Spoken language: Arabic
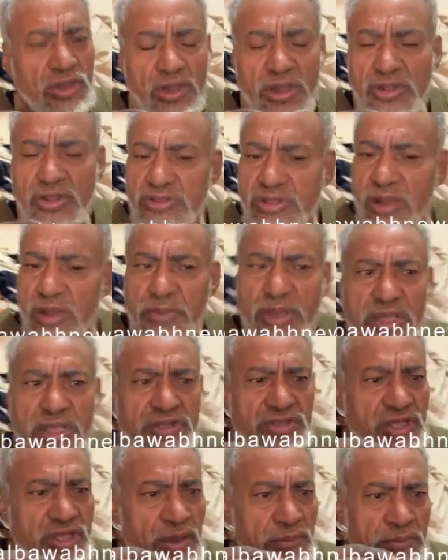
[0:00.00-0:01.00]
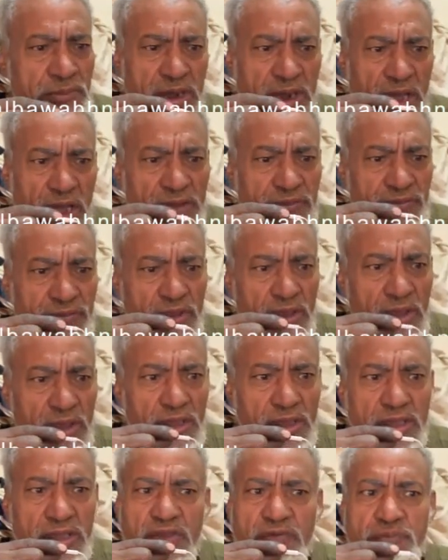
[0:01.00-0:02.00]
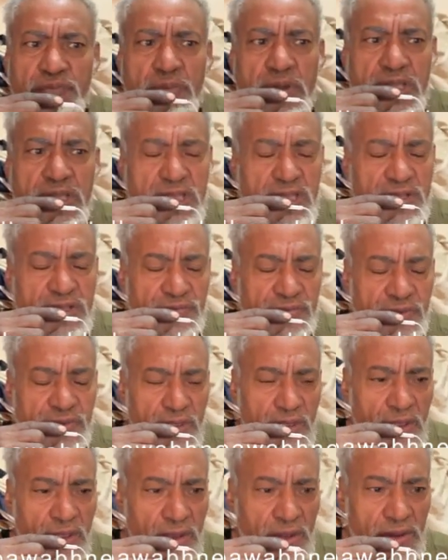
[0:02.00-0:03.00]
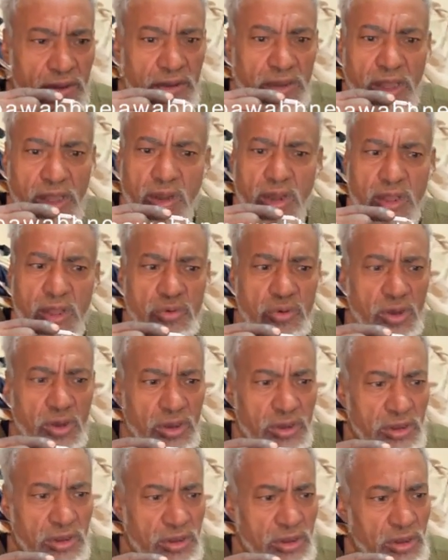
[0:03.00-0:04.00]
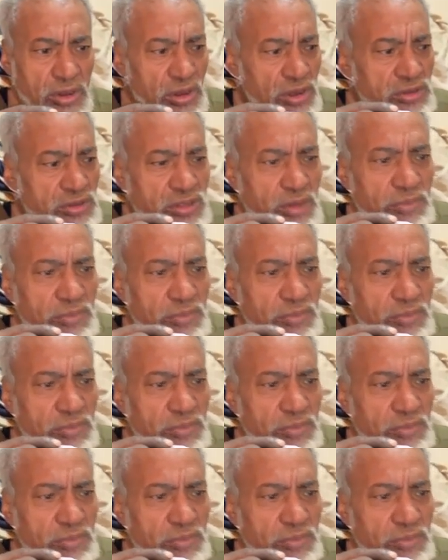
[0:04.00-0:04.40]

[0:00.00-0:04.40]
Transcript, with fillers: انت ميت يا عم الحاج كيف ميت قال ايوه انت